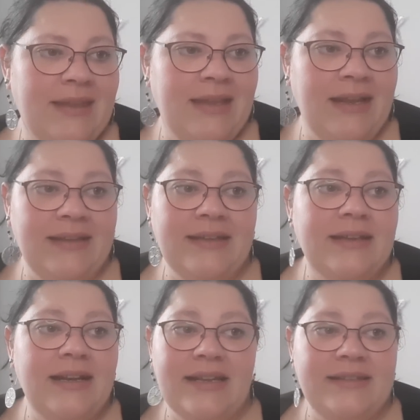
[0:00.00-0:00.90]
Et là,
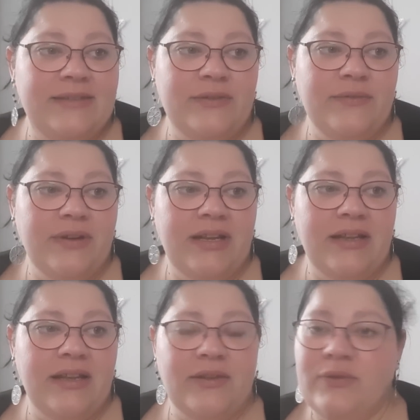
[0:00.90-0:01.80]
Téna, elle assiste devant
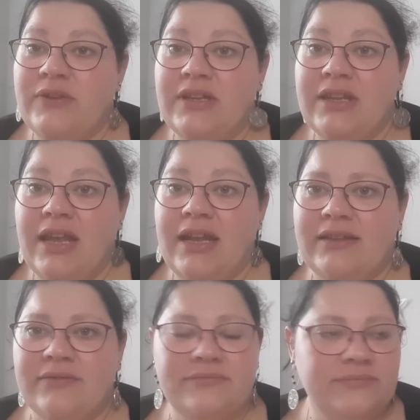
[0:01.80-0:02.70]
la, cuisine et elle
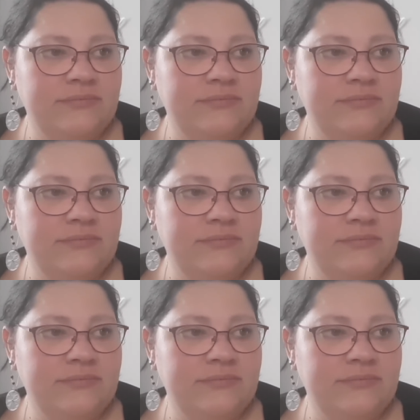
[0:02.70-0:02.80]
attend.